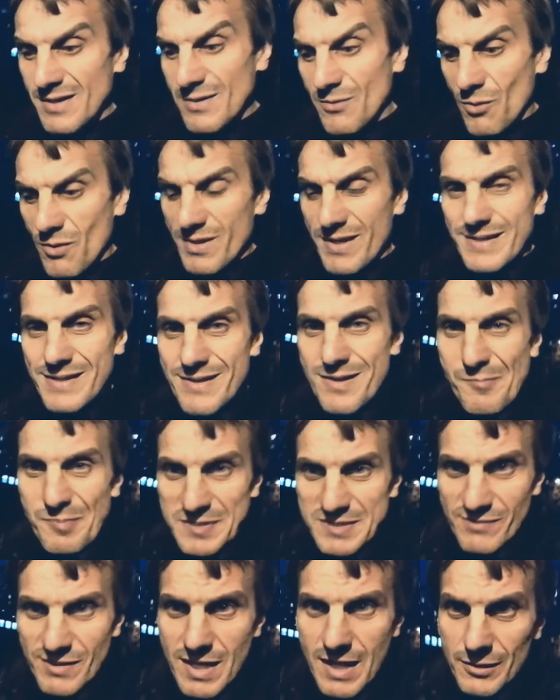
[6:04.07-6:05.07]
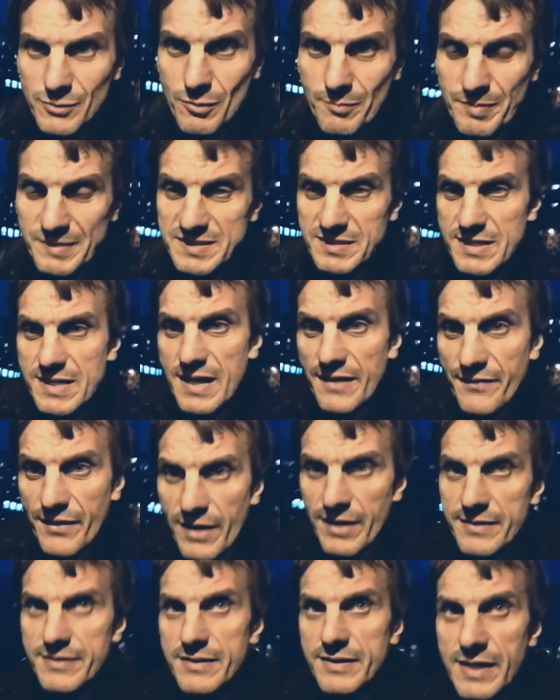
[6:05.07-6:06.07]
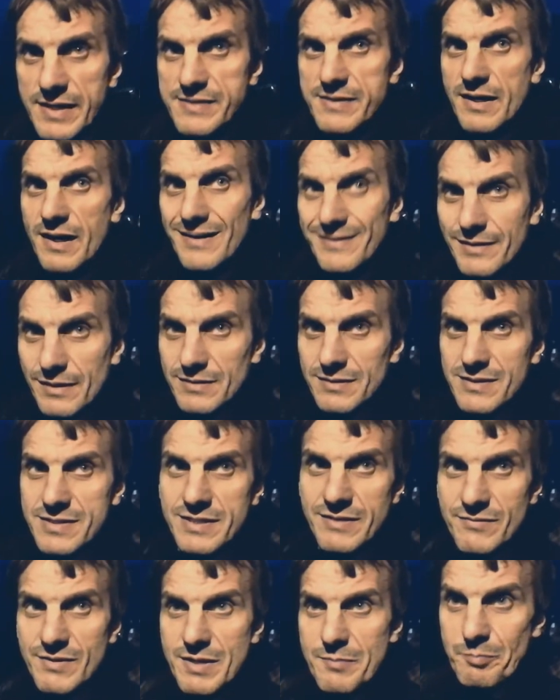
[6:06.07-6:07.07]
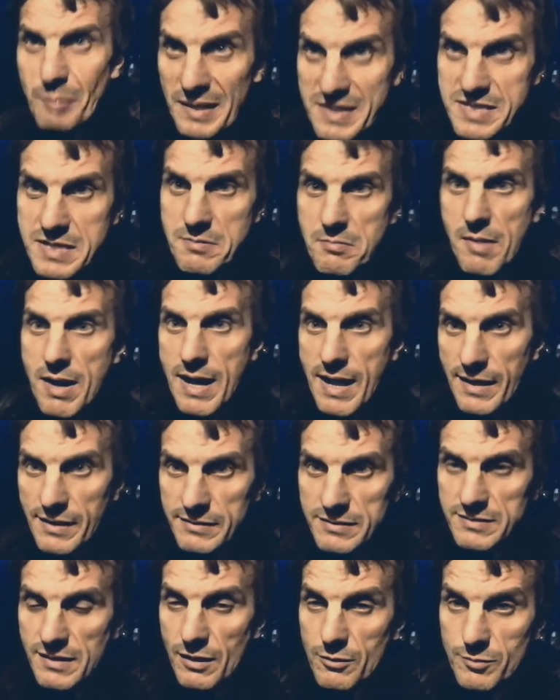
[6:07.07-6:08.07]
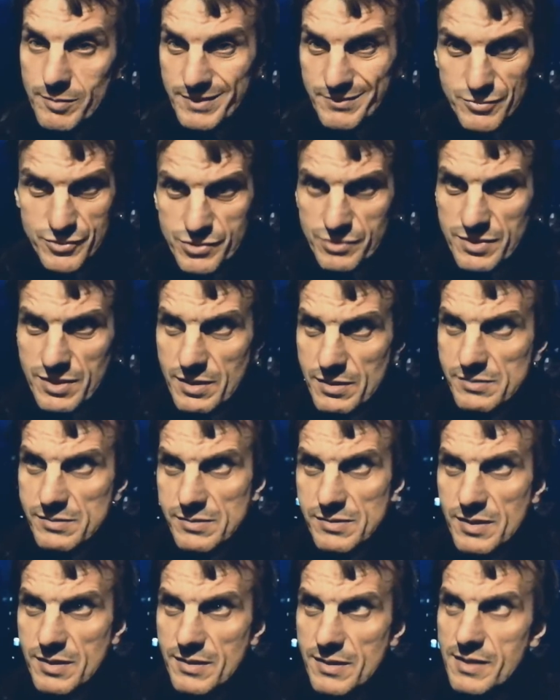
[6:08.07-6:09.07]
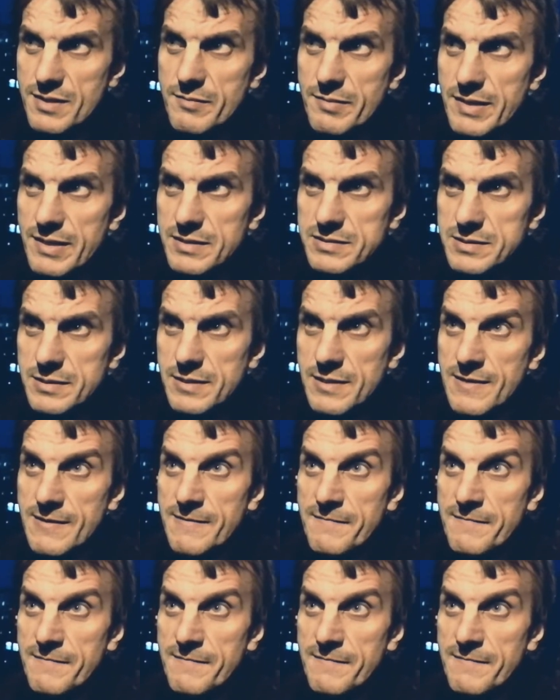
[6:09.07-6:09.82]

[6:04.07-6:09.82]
Он это не позволяет, он постоянно эти альтернативные поднимает нахуй, потому что он ни, ни хера не боится.